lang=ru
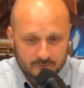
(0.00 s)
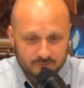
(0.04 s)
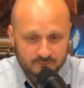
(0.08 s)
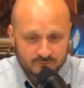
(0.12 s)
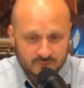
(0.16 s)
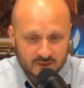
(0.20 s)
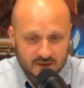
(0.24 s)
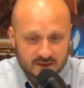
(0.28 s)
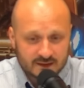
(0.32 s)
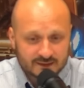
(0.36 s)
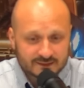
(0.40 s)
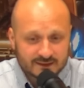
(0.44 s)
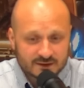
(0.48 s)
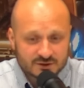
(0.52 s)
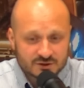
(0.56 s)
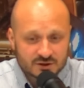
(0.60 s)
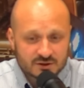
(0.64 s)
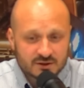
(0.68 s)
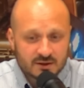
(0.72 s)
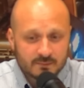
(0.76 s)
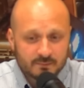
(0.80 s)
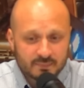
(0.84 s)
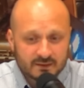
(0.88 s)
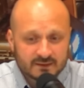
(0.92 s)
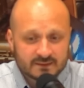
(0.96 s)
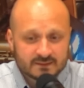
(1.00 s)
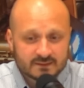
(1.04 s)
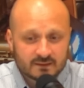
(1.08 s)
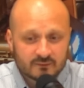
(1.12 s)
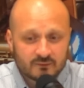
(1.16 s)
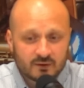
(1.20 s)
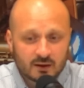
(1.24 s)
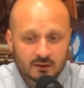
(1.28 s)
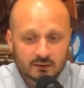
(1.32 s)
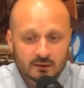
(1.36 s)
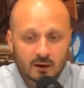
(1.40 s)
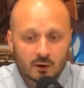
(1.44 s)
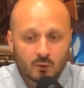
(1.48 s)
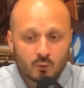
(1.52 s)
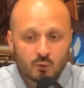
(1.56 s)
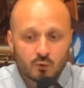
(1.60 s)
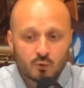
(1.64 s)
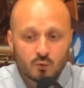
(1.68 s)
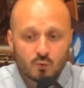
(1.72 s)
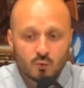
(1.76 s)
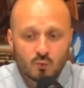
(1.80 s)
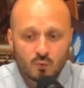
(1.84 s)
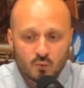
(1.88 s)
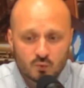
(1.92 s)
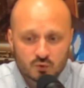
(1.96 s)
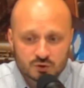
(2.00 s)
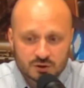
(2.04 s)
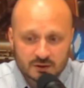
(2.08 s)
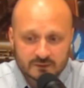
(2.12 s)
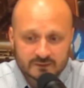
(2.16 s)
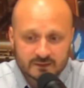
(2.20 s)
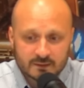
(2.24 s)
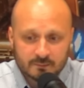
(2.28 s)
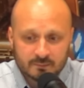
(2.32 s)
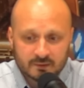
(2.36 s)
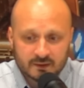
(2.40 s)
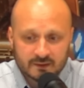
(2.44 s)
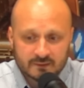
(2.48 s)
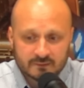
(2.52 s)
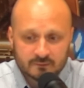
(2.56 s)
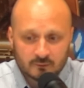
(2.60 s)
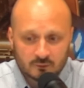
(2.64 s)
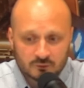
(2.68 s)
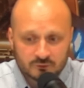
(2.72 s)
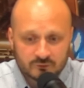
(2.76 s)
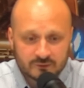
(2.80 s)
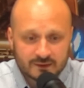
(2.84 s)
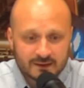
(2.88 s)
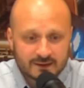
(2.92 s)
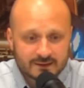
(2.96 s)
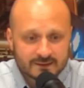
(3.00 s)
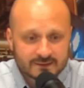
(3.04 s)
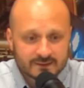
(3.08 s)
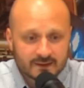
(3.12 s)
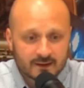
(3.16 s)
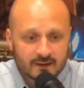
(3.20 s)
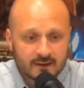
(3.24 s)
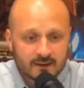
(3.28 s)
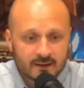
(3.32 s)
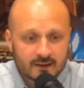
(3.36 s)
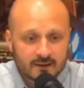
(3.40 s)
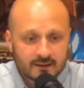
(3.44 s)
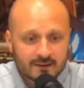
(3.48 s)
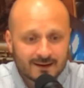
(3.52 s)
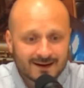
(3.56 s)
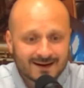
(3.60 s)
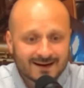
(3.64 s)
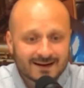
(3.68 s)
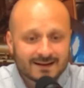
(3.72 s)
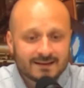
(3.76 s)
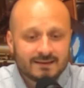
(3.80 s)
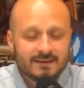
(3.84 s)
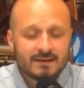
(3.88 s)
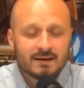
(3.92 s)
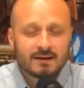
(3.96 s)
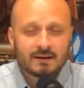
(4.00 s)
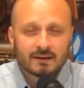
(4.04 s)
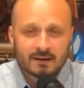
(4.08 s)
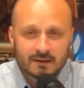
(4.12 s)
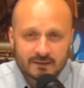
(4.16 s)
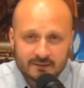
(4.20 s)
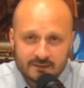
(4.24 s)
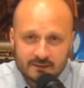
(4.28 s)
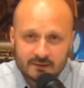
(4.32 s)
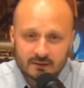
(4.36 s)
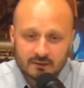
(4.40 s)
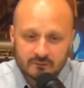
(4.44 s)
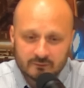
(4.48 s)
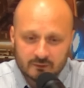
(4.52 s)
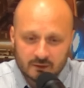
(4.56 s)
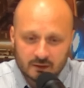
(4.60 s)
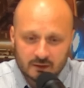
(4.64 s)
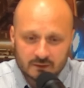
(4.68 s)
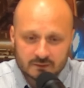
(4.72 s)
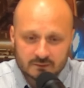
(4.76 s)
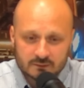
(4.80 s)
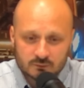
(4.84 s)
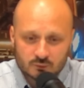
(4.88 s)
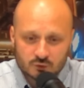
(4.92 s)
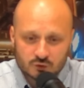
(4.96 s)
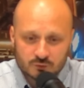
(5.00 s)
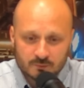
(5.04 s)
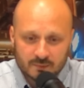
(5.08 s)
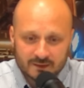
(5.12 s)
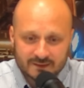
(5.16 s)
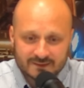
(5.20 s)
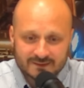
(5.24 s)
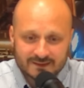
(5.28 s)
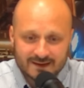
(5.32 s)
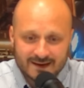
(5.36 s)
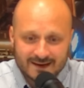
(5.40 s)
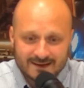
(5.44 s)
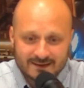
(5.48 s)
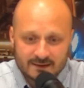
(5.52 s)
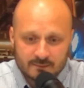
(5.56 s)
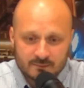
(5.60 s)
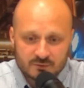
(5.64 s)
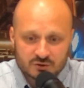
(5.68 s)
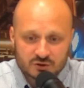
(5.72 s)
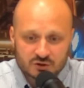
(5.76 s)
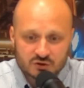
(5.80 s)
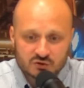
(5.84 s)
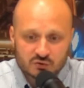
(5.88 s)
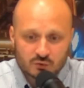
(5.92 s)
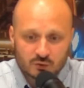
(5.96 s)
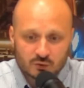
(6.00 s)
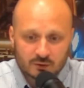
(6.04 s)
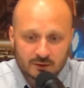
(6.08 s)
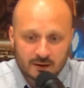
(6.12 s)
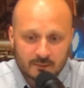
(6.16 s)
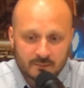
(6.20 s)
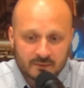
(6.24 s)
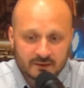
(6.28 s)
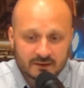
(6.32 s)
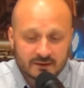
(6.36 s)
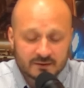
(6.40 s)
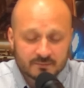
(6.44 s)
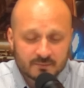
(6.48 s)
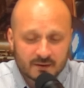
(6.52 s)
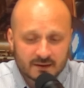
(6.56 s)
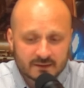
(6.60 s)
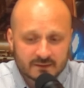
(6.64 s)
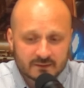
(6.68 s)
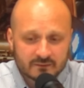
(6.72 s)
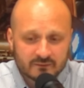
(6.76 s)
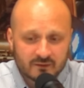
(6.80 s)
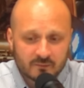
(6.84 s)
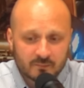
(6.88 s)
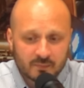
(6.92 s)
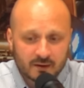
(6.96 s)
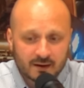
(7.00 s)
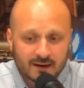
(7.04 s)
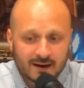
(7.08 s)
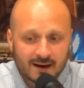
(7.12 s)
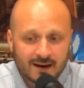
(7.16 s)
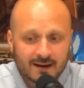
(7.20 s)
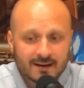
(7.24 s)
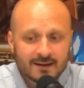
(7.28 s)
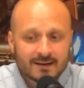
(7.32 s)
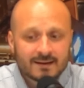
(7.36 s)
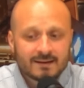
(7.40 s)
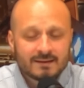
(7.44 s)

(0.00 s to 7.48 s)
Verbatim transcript: Я даже не представлял, какой ужас и произвол творится, как деградировала служба с этими шестерками Гетманцева, пока не